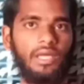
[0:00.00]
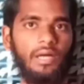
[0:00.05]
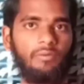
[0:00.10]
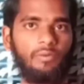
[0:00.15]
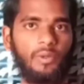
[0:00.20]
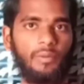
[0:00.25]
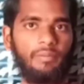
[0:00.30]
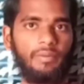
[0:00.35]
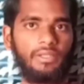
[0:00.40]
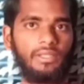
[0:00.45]
क्या
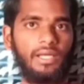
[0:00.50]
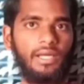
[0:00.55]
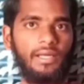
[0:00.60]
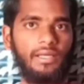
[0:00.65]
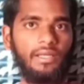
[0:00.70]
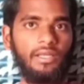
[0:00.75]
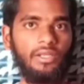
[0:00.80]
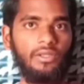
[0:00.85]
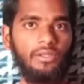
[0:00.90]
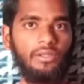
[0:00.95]
आपको पता
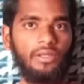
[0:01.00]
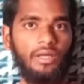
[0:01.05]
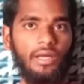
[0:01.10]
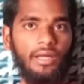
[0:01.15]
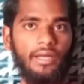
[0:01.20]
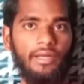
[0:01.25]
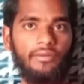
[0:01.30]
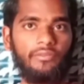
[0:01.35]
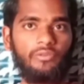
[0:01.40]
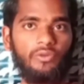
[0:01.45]
है
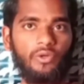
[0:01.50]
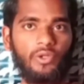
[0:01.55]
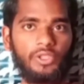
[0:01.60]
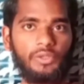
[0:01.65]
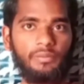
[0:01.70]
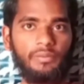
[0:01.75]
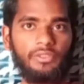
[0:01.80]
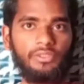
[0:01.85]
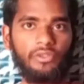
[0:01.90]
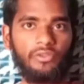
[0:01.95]

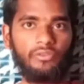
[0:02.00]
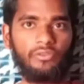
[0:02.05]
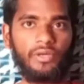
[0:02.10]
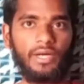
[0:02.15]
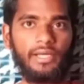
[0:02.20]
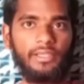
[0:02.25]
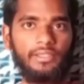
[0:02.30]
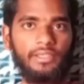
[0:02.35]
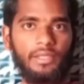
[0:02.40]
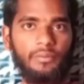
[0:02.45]
एयरफोर्स में जो
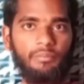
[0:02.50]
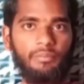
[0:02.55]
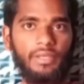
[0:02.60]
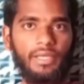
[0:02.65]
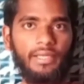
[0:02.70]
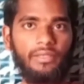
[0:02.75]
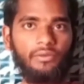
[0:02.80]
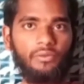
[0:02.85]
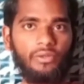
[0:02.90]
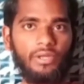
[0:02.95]
फाइटर
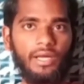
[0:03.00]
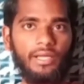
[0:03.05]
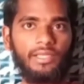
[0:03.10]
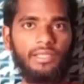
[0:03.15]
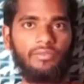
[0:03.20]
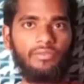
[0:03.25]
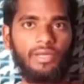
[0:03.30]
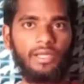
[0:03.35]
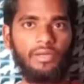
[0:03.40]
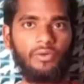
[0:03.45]
प्लेन
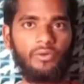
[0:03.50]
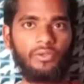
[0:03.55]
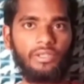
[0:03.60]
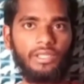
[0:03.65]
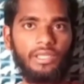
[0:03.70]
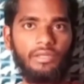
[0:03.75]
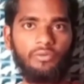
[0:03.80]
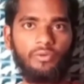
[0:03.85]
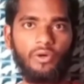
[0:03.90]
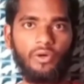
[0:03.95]
उड़ाने वाले
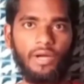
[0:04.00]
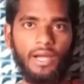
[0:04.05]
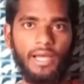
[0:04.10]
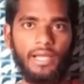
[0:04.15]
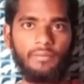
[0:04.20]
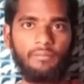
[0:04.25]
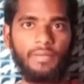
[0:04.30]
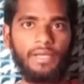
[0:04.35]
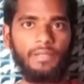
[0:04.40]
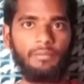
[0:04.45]
होते हैं वो
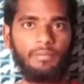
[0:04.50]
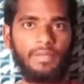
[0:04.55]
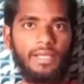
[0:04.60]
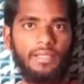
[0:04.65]
हेलमेट